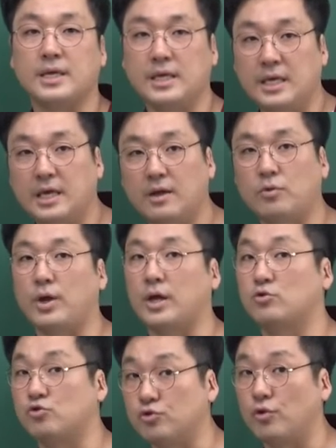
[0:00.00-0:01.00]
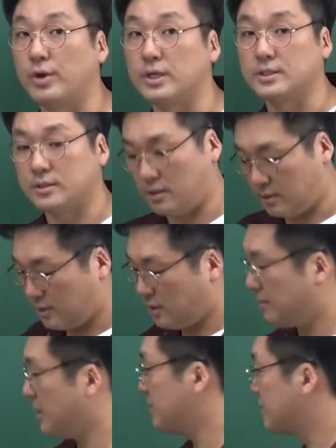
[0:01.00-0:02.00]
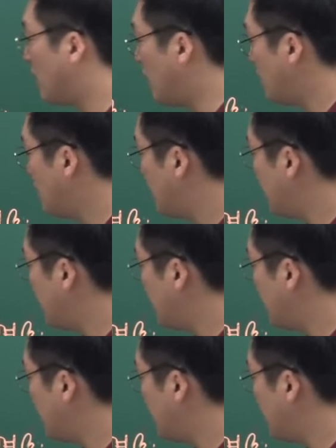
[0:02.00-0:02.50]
이게 되게 중요했어. 그러면서